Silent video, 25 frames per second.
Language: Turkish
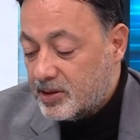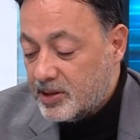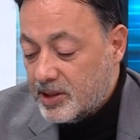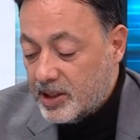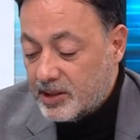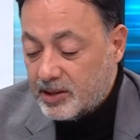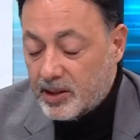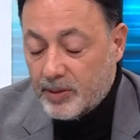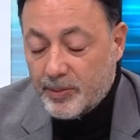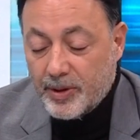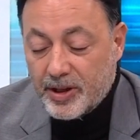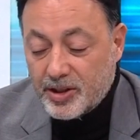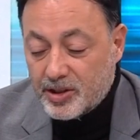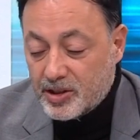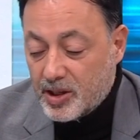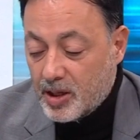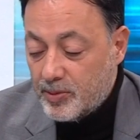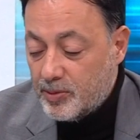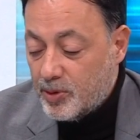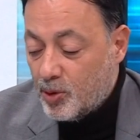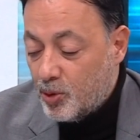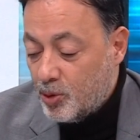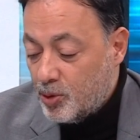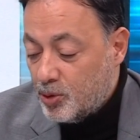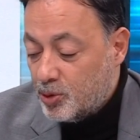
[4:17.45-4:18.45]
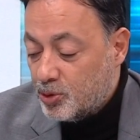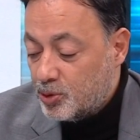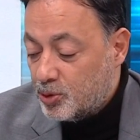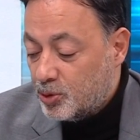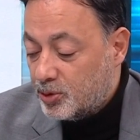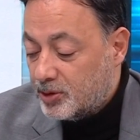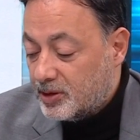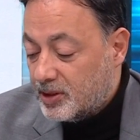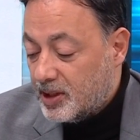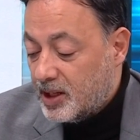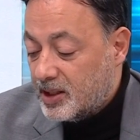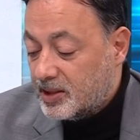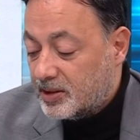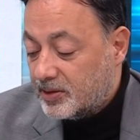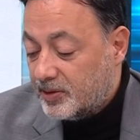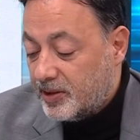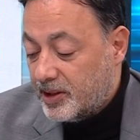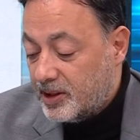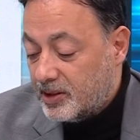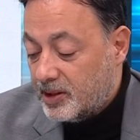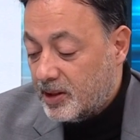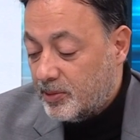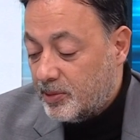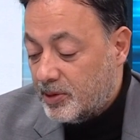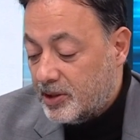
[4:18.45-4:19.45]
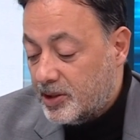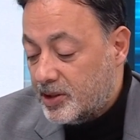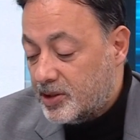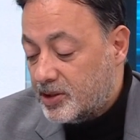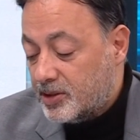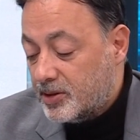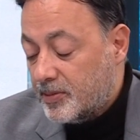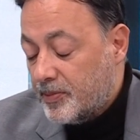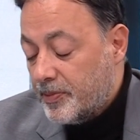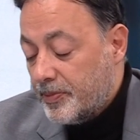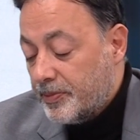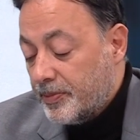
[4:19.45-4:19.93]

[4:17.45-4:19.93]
ya da başka bir oyuncuyu transfer edebilir.